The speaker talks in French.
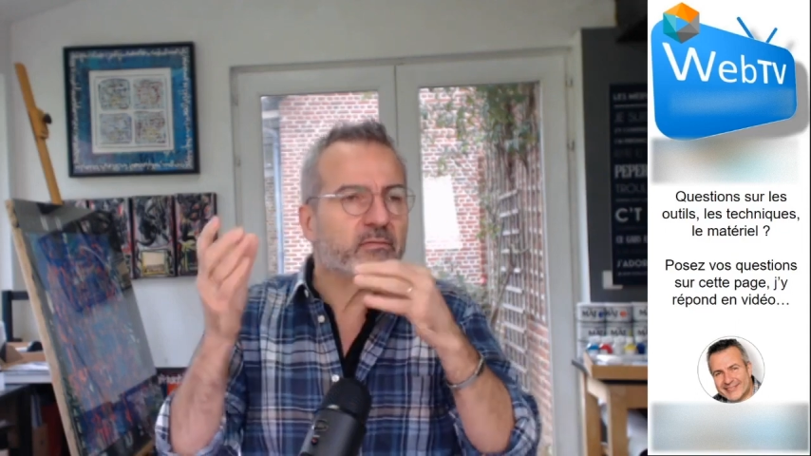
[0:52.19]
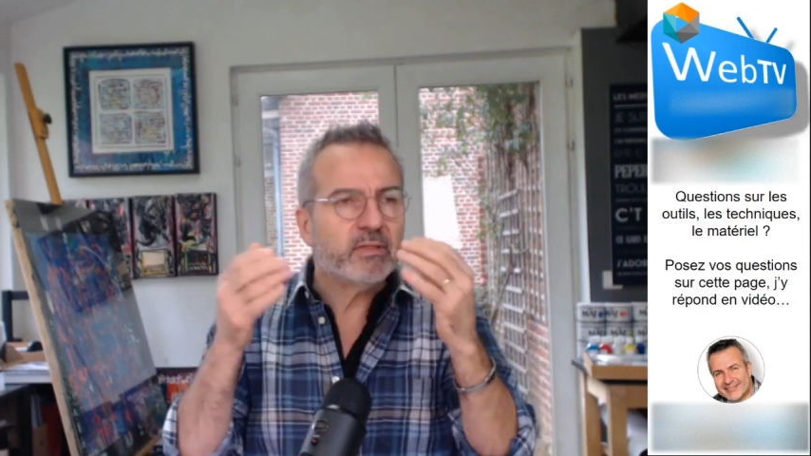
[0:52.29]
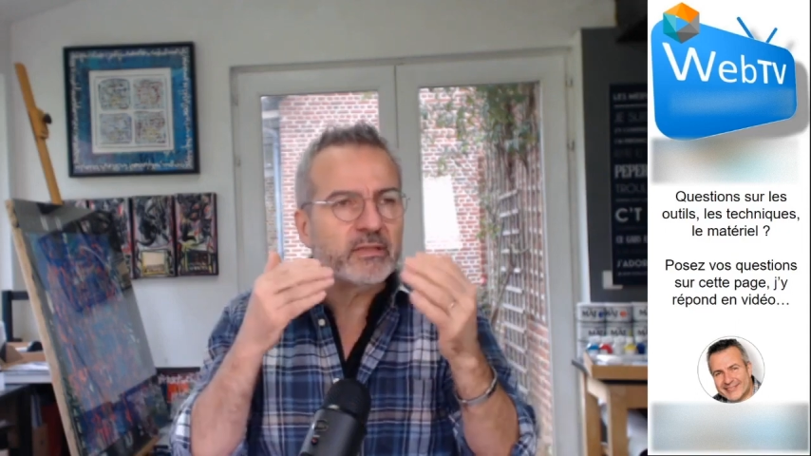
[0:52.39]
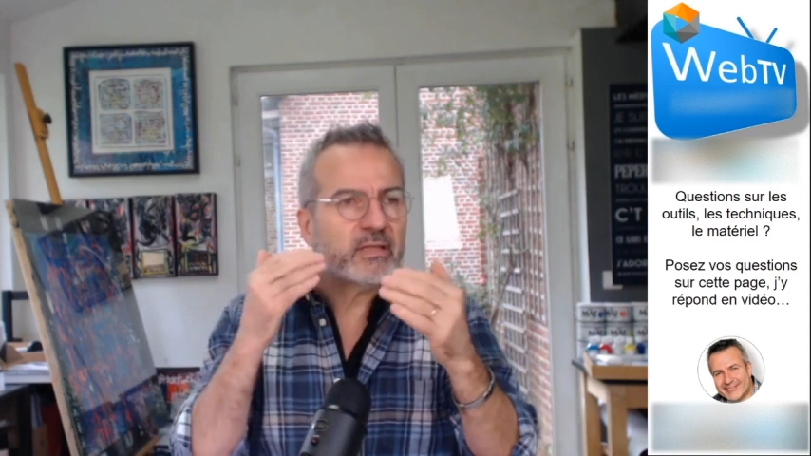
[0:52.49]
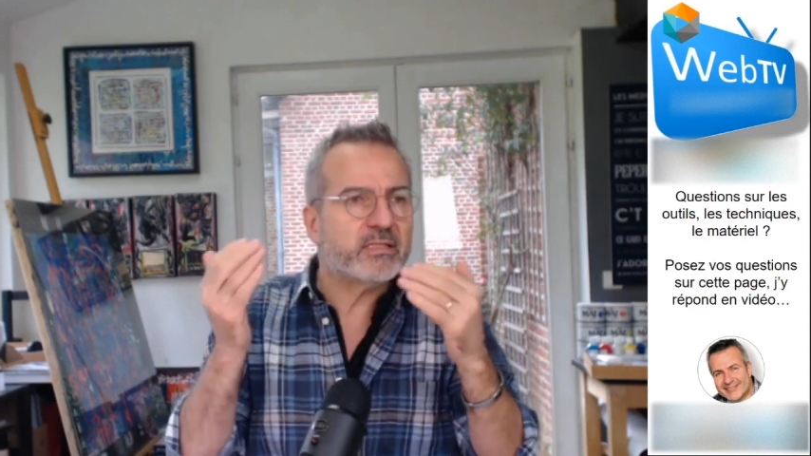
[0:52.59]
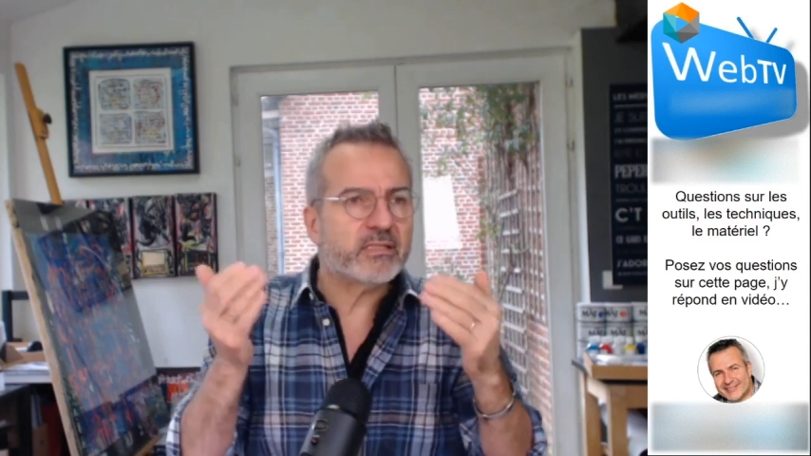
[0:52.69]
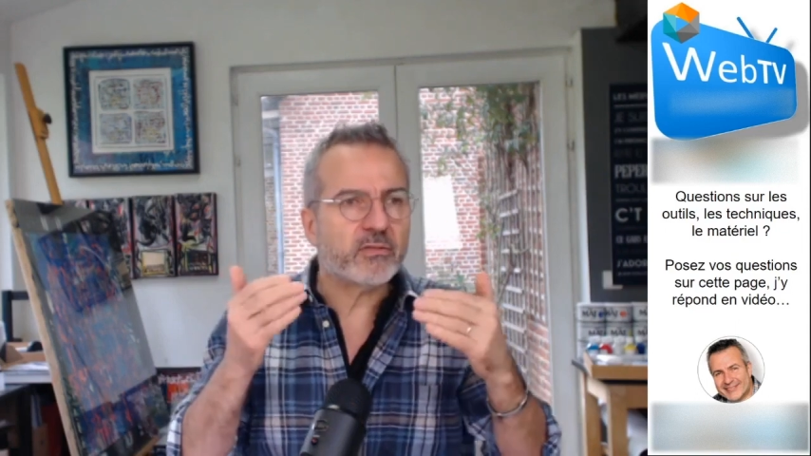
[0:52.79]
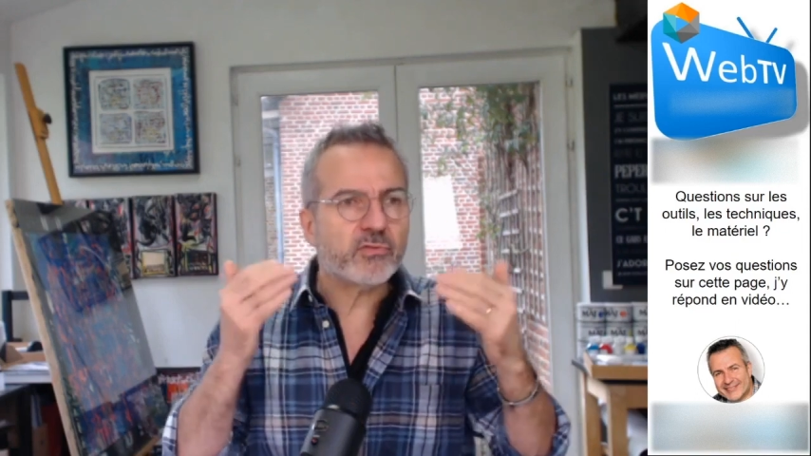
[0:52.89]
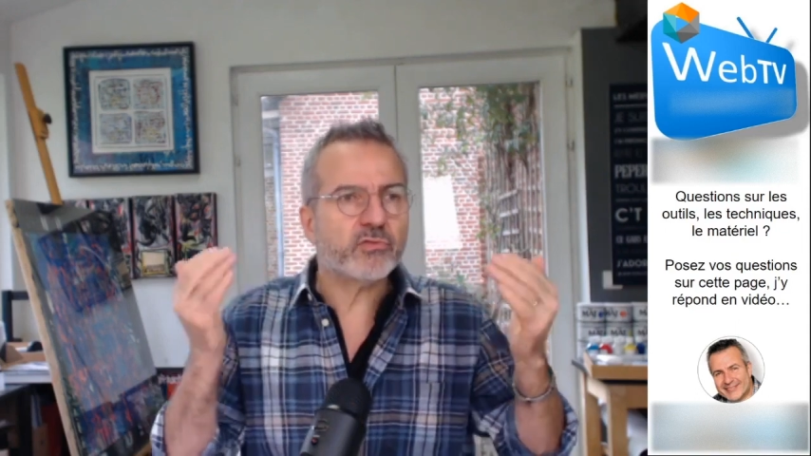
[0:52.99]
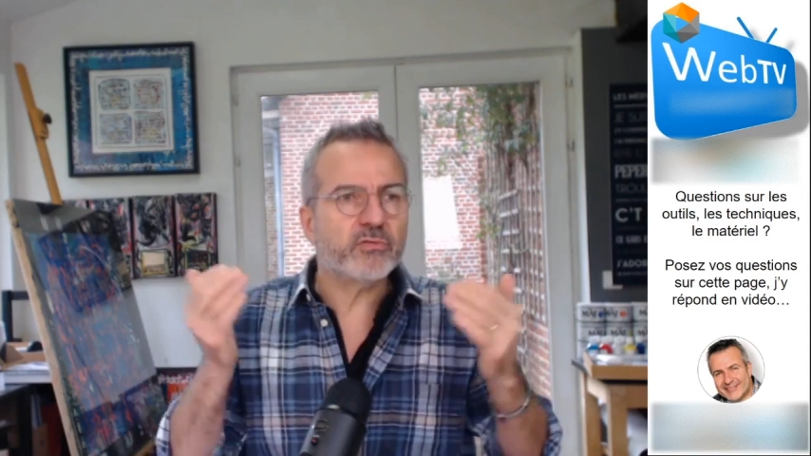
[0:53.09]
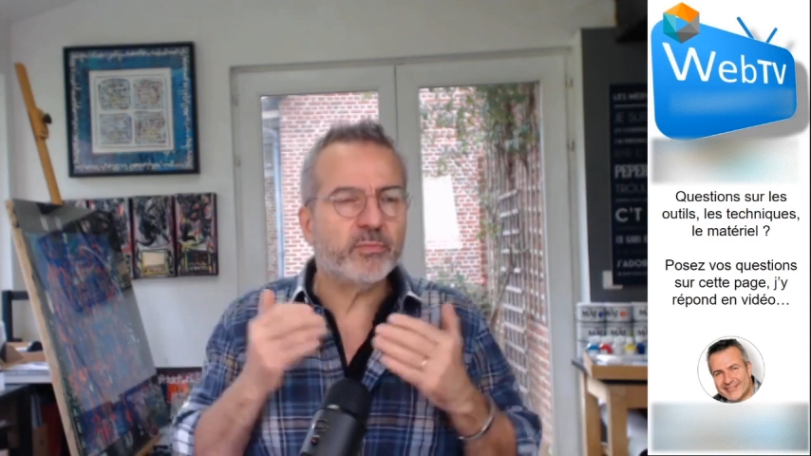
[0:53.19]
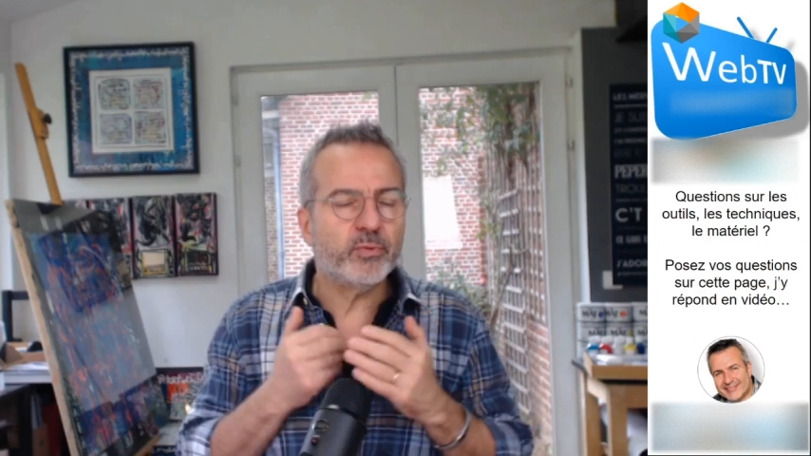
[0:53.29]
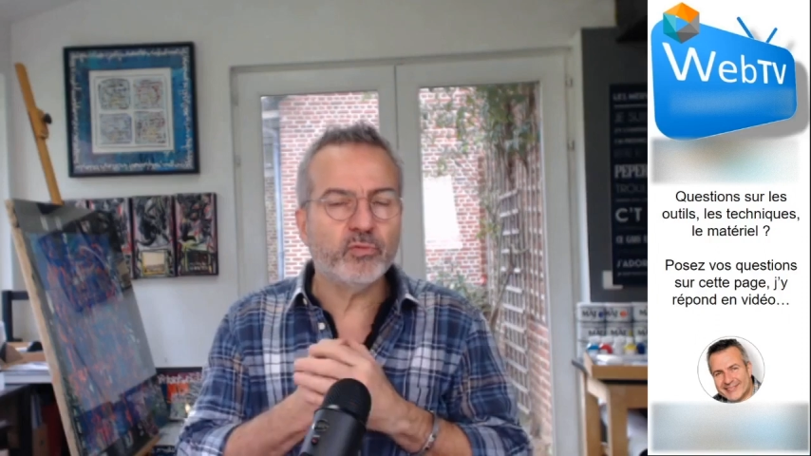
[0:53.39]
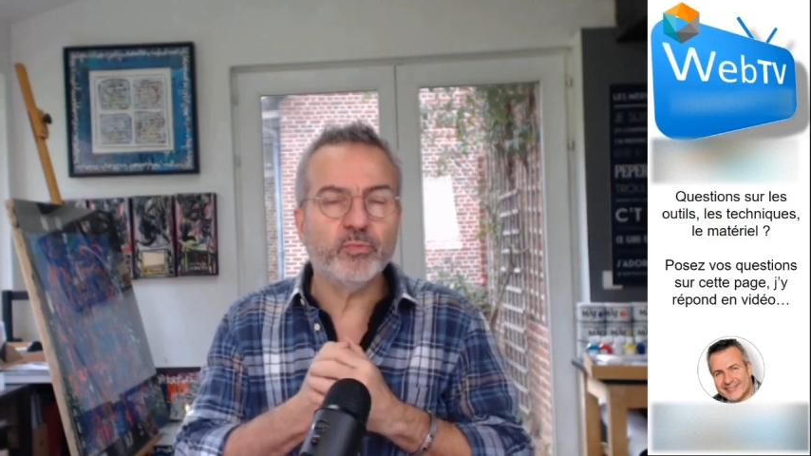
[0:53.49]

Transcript: on a une résistance aux UV beaucoup,